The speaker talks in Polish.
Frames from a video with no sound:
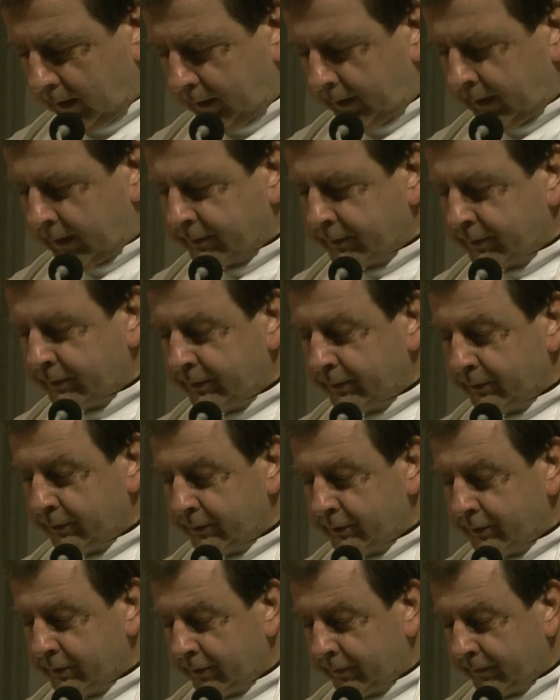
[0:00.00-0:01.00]
Jezus i
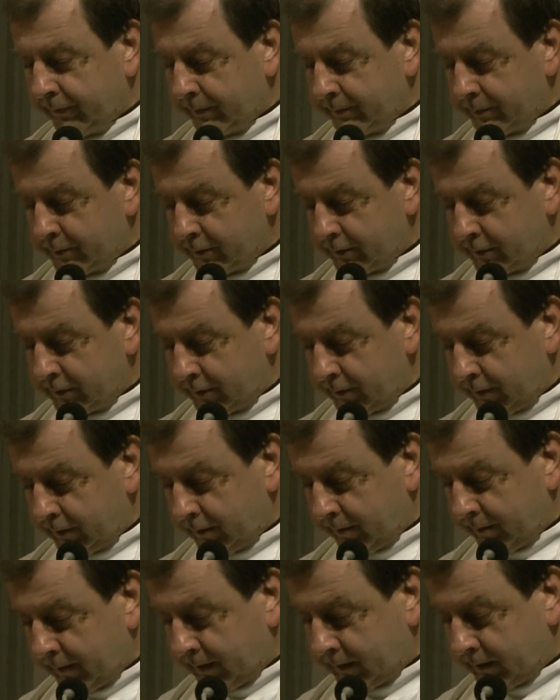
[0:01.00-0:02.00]
uczniowie przyszli
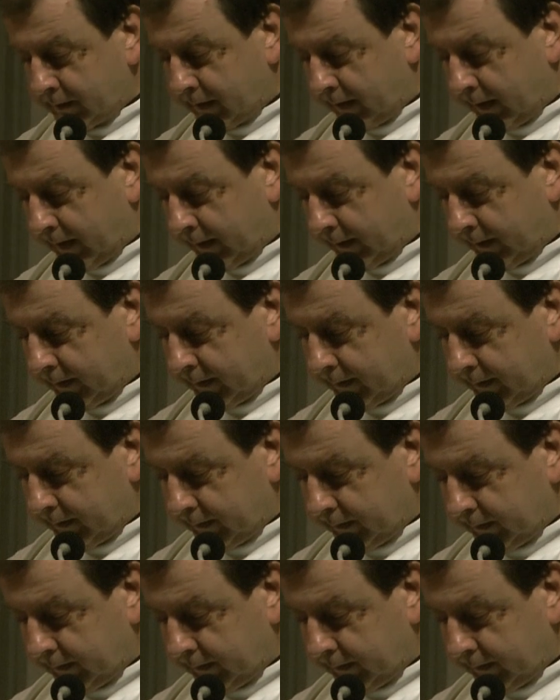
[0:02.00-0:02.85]
do Betsajdy.